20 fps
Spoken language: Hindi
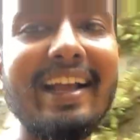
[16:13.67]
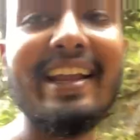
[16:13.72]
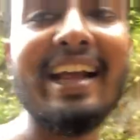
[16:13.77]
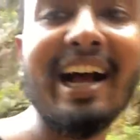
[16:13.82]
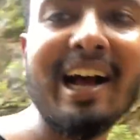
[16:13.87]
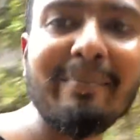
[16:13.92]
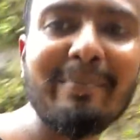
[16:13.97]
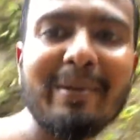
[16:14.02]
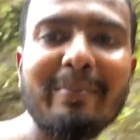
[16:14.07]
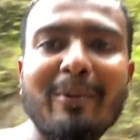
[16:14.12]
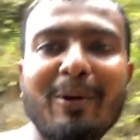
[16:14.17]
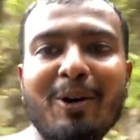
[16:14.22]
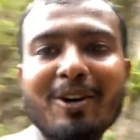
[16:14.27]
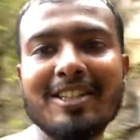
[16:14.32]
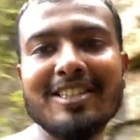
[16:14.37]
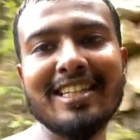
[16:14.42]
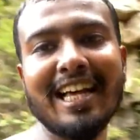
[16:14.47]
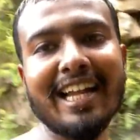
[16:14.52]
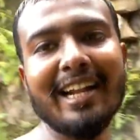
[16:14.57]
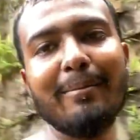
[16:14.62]
यहाँ पे
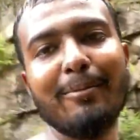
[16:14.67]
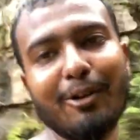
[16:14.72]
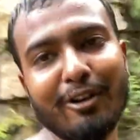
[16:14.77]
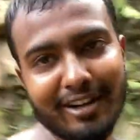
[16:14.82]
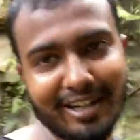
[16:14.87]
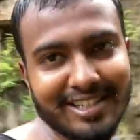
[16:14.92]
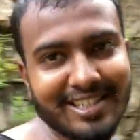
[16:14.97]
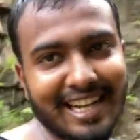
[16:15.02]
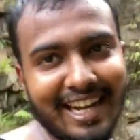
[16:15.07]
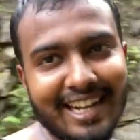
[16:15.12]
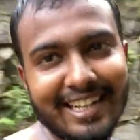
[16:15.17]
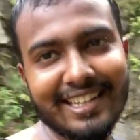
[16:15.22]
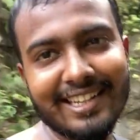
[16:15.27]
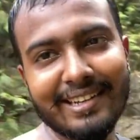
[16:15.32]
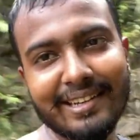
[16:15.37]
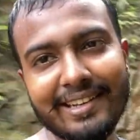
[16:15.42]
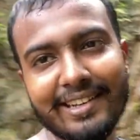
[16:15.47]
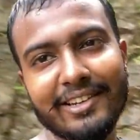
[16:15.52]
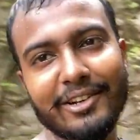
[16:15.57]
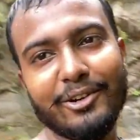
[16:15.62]
बहुत सारे ब्लॉगर्स आए थे
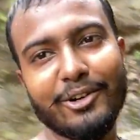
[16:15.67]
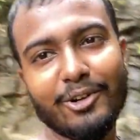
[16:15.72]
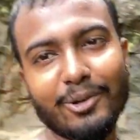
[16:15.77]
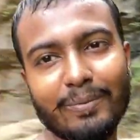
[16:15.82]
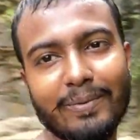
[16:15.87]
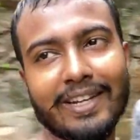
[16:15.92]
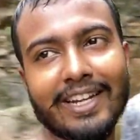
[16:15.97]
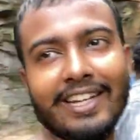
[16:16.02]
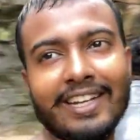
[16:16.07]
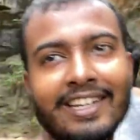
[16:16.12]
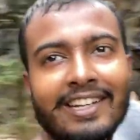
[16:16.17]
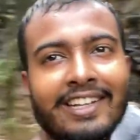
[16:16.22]
यूट्यूब के